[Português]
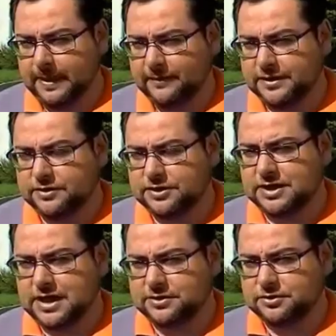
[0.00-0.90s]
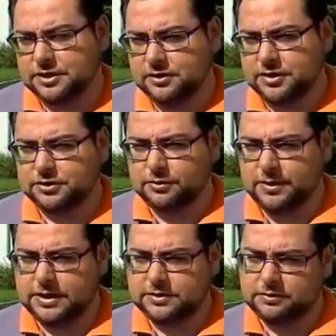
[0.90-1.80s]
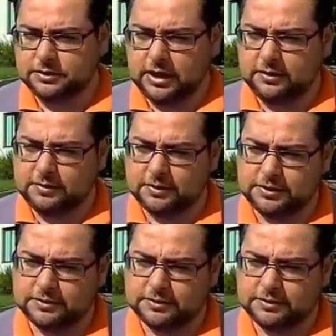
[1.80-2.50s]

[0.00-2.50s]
fazer o descarte do seu lixo doméstico no terreno baldio.